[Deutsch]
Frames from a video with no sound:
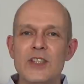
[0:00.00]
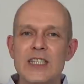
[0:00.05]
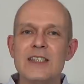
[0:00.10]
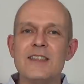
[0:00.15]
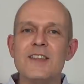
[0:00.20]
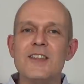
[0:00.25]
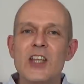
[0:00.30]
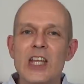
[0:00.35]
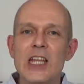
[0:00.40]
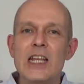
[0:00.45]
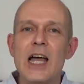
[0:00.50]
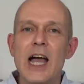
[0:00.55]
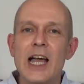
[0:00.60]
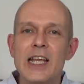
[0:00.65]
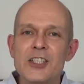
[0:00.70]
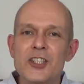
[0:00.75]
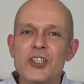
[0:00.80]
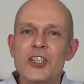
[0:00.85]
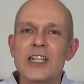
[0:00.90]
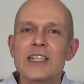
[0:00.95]
wie sie den
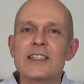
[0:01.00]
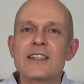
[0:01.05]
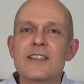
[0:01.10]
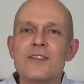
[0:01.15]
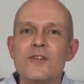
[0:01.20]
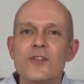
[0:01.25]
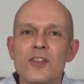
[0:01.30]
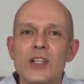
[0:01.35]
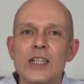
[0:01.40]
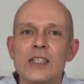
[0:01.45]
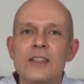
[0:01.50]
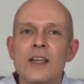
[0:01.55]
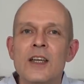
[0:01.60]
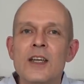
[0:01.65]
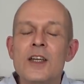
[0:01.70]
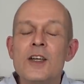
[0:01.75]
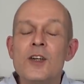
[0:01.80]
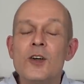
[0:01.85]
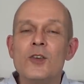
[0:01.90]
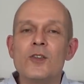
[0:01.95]
einschätzen wird
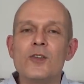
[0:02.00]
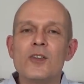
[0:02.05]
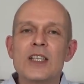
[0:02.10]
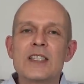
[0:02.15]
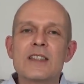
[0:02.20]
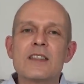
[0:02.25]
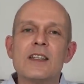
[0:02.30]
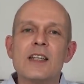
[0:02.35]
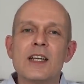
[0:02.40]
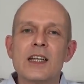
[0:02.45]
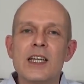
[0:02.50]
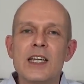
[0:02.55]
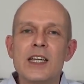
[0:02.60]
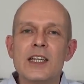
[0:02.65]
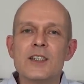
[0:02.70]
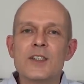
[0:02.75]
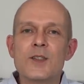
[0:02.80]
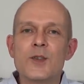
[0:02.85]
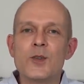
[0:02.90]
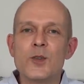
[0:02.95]
und was sie
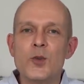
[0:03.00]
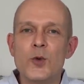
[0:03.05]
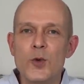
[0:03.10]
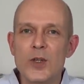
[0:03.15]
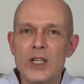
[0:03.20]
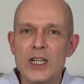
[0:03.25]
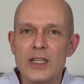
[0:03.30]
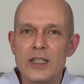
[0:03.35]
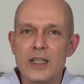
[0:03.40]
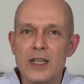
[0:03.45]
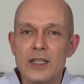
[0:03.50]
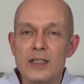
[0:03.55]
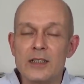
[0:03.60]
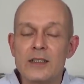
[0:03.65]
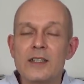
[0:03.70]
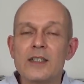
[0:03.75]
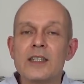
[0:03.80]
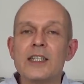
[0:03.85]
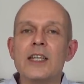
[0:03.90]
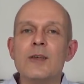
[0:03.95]
dagegen zu tun
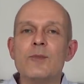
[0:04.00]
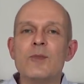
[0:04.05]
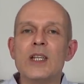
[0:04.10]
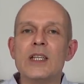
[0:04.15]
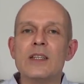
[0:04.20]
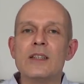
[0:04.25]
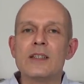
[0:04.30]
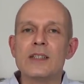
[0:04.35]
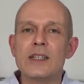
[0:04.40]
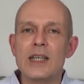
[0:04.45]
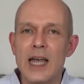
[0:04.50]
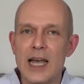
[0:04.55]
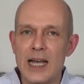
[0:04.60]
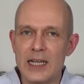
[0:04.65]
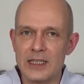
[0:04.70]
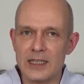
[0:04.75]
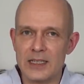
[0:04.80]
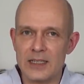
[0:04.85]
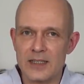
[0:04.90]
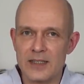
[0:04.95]
gedenkt, nämlich gar
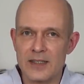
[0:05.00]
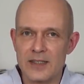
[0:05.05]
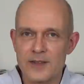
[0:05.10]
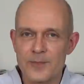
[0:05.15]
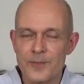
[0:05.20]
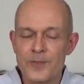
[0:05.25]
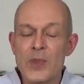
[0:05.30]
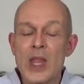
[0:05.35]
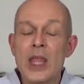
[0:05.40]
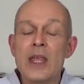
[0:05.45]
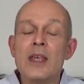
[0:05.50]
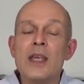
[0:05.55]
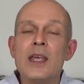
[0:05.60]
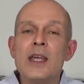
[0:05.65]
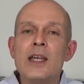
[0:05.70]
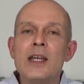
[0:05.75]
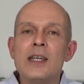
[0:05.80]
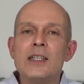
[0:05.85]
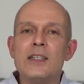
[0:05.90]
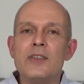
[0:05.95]
nichts.
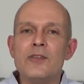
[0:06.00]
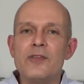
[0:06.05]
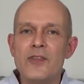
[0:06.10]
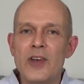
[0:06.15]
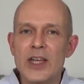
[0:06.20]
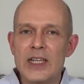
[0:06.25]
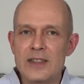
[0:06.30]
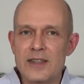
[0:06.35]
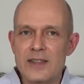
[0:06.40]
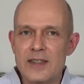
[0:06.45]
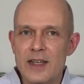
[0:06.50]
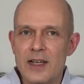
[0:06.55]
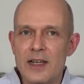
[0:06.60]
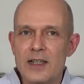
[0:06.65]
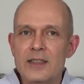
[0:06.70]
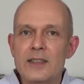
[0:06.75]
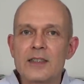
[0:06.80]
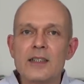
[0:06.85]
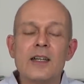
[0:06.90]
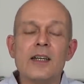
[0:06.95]
Die Fed
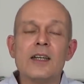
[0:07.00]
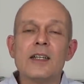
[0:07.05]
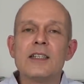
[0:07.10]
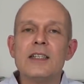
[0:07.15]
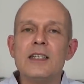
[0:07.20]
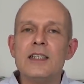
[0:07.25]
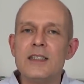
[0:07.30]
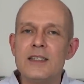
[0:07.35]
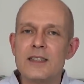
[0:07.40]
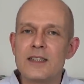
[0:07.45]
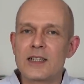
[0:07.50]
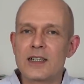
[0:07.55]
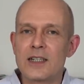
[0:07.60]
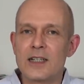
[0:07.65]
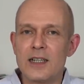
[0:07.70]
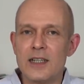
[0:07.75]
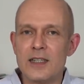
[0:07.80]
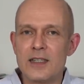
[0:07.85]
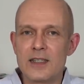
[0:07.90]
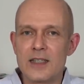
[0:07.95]
sagt, diese
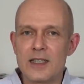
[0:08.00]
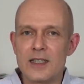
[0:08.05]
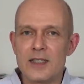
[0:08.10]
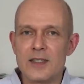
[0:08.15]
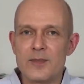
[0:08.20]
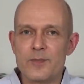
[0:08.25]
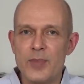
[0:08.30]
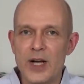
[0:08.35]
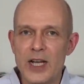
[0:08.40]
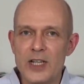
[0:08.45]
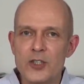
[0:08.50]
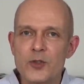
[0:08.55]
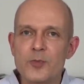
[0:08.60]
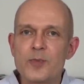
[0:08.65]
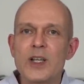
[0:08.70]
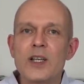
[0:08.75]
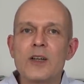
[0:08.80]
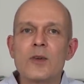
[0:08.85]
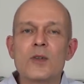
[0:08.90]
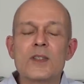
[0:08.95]
Krise ist
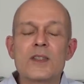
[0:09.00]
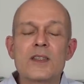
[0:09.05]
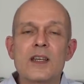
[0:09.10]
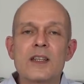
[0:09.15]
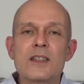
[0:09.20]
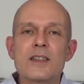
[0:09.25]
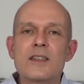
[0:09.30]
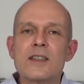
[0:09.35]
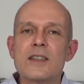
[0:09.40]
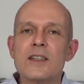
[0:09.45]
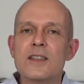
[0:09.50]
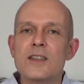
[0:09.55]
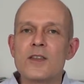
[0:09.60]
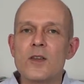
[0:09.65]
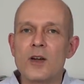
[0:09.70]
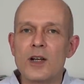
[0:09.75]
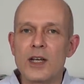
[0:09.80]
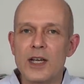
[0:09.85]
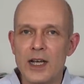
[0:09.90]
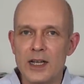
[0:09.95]
beispiellos jetzt, die ist
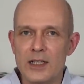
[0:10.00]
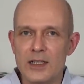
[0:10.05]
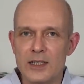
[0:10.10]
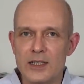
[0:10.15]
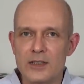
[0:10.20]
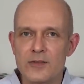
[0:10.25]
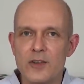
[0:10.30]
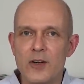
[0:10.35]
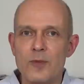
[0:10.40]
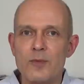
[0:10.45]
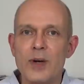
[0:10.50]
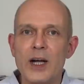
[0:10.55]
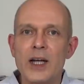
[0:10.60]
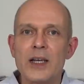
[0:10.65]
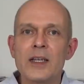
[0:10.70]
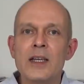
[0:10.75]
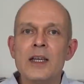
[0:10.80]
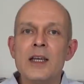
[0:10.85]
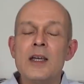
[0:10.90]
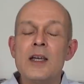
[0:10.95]
noch lang nicht
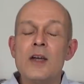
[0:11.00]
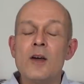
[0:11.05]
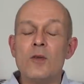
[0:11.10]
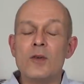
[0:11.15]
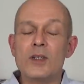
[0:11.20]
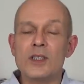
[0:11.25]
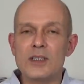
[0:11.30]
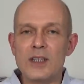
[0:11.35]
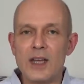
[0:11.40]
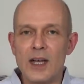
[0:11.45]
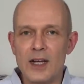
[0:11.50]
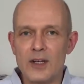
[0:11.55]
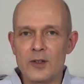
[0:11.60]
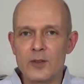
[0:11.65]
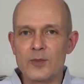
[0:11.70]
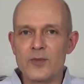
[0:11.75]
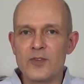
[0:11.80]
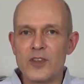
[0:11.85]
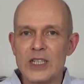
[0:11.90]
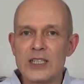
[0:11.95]
vorbei und
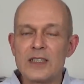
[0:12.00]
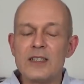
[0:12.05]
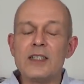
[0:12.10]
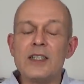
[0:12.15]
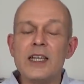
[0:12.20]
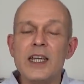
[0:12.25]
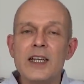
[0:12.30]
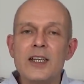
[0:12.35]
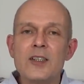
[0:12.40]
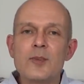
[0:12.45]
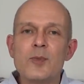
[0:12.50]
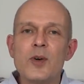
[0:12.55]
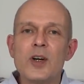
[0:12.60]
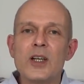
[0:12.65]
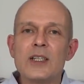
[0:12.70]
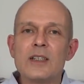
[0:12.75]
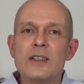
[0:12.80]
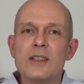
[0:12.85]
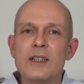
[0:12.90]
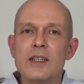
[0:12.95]
darum wird die
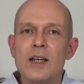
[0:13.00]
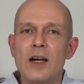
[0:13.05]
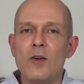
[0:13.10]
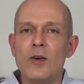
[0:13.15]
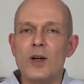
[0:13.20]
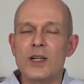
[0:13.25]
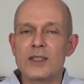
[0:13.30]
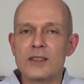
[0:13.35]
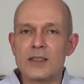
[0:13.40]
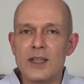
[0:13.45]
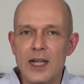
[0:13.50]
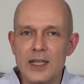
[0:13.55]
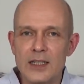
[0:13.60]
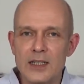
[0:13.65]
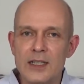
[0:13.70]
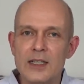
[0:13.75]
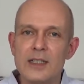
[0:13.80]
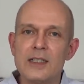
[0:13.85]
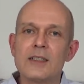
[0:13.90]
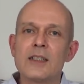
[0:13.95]
Geldpolitik auch
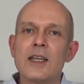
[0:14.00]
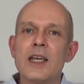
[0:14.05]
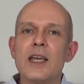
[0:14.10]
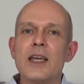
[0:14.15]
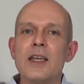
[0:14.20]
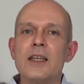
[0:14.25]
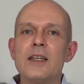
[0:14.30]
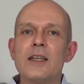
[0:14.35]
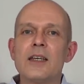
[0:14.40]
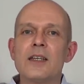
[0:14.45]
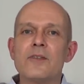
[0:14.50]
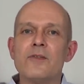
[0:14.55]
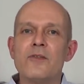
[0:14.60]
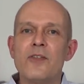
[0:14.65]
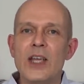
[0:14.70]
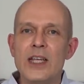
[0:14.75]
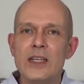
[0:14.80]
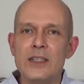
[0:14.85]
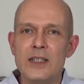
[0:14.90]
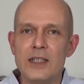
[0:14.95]
dann nicht geändert,
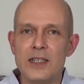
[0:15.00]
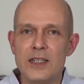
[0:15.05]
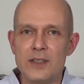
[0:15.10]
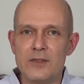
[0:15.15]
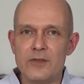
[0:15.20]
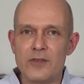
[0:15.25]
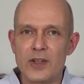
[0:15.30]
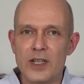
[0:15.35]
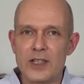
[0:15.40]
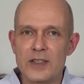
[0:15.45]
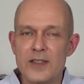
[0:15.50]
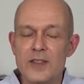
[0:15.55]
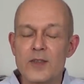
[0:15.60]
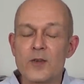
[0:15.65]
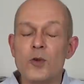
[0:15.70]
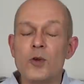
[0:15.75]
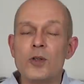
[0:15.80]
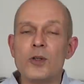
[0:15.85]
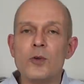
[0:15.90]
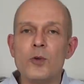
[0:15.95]
wenn die
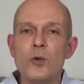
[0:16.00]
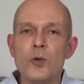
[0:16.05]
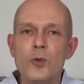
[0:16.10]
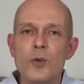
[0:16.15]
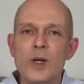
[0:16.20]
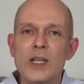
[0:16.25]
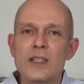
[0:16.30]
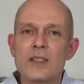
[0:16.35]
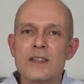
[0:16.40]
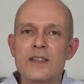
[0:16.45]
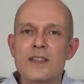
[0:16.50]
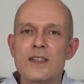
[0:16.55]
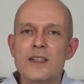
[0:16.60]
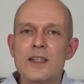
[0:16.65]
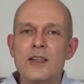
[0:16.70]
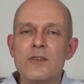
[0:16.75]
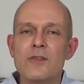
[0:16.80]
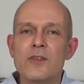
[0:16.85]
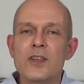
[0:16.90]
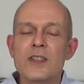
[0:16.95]
Inflation über das
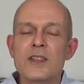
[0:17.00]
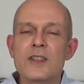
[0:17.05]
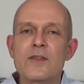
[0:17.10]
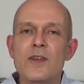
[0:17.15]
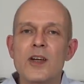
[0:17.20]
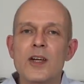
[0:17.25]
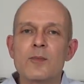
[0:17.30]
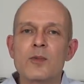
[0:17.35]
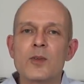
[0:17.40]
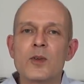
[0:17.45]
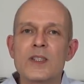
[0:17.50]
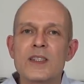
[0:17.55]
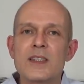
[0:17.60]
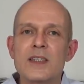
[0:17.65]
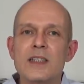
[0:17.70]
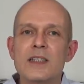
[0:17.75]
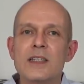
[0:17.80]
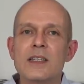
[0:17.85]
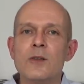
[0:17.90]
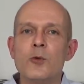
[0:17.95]
Ziel von
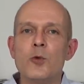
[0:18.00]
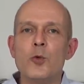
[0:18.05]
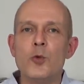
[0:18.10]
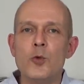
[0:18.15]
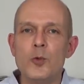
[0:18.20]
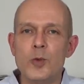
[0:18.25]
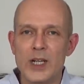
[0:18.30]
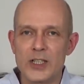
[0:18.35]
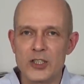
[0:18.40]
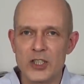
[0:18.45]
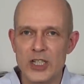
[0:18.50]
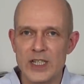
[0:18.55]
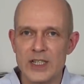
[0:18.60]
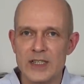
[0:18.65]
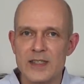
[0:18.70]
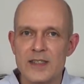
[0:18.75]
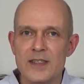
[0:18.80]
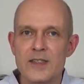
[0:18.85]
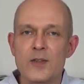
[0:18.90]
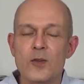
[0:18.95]
2%
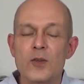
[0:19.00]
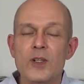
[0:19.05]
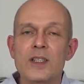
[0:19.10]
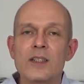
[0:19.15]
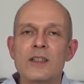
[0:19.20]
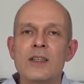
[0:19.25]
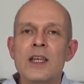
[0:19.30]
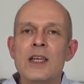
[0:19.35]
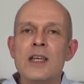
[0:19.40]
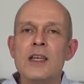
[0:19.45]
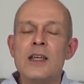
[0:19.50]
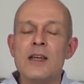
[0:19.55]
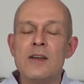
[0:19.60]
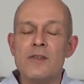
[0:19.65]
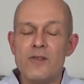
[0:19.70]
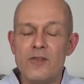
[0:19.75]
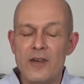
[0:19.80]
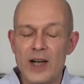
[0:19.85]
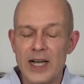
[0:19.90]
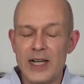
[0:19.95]
überschießen sollte,
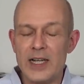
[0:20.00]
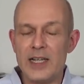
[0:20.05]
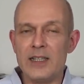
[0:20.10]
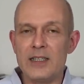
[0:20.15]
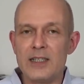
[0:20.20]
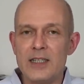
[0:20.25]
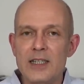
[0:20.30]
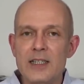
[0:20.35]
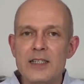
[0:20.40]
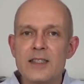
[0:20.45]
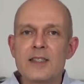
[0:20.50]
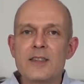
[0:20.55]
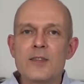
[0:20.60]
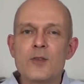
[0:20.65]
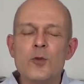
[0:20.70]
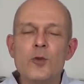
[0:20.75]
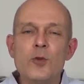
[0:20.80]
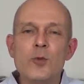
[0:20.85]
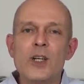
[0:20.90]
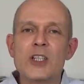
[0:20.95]
weil
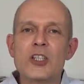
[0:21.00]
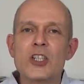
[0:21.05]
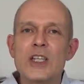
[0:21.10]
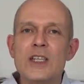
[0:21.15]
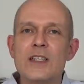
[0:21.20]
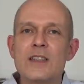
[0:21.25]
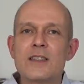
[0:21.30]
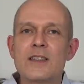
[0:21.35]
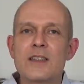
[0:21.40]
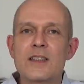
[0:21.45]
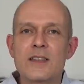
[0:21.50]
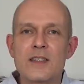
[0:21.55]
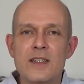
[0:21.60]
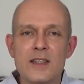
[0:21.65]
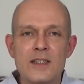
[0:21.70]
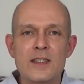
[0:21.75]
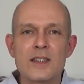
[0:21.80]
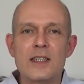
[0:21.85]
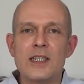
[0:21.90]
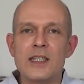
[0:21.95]
dieses Überschießen, das
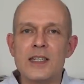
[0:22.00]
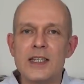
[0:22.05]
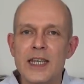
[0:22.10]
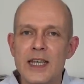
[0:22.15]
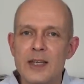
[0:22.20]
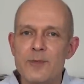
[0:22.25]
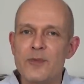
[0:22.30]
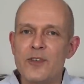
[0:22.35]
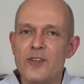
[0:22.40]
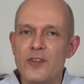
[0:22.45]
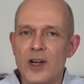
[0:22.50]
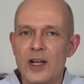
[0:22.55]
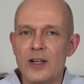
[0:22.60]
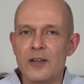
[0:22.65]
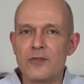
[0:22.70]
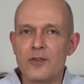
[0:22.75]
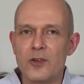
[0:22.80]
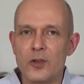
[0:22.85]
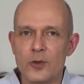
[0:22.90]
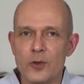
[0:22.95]
ist in jedem
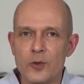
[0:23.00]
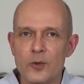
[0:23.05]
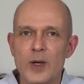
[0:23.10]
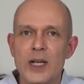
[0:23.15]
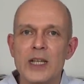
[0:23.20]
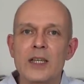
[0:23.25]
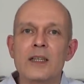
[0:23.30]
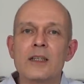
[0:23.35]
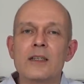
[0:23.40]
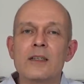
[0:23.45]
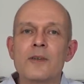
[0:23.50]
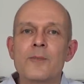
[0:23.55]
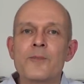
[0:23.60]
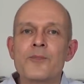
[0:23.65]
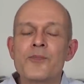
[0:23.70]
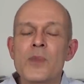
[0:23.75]
Fall vorübergehend.